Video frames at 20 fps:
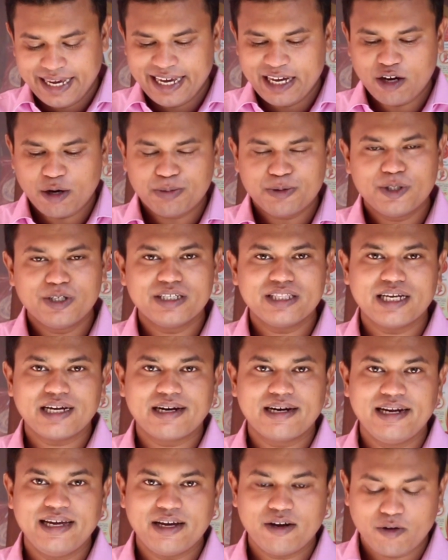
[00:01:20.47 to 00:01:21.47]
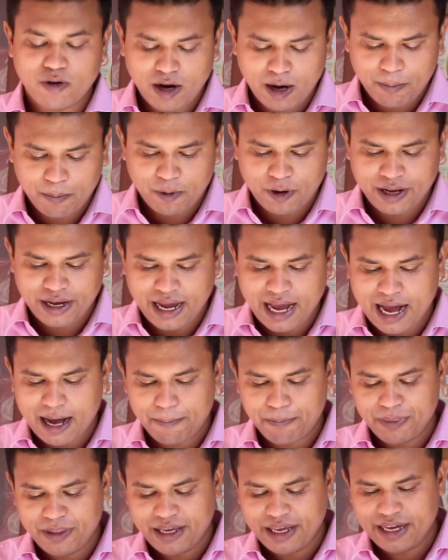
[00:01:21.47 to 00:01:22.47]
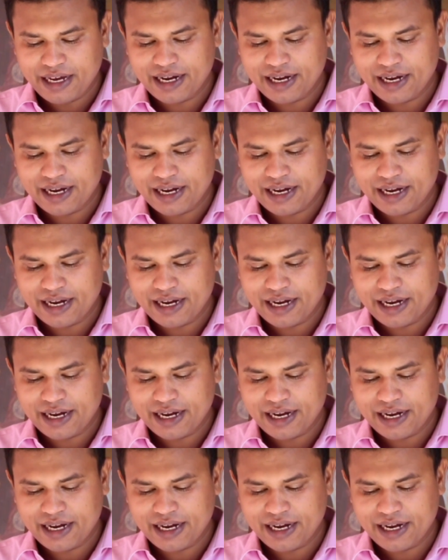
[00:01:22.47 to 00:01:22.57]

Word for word: এই অপশনটিতে ক্লিক করার পরে আপনি